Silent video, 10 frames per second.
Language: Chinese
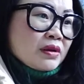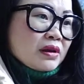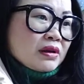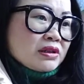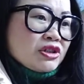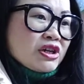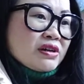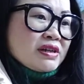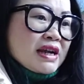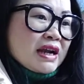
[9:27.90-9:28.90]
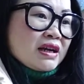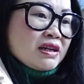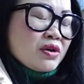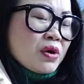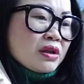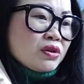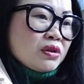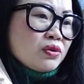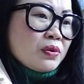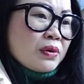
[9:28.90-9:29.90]
呃，这个然还有很
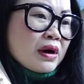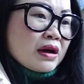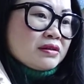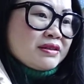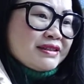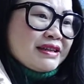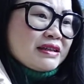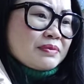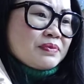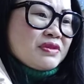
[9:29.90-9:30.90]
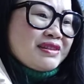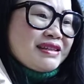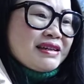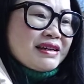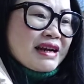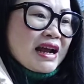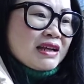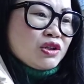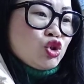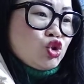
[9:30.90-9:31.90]
多啊，竟竟
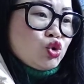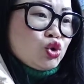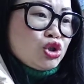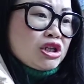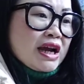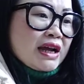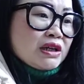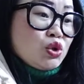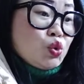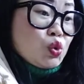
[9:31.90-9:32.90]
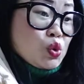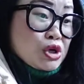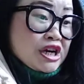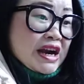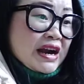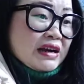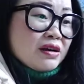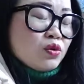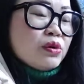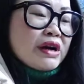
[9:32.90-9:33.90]
然居然果然
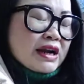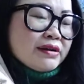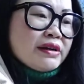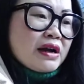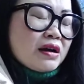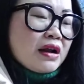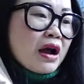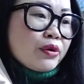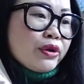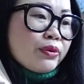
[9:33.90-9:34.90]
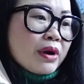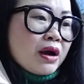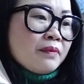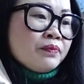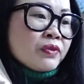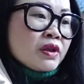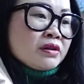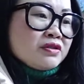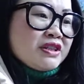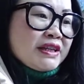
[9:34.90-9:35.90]
果然是很好用啊。
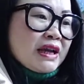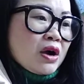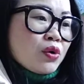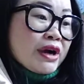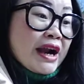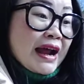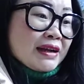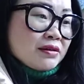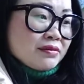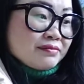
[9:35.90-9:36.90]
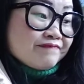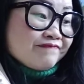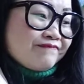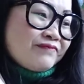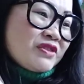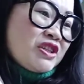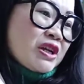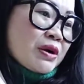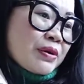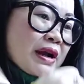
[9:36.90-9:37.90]
悄然，嗯，悄
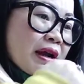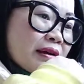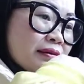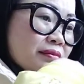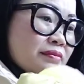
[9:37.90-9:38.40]
然，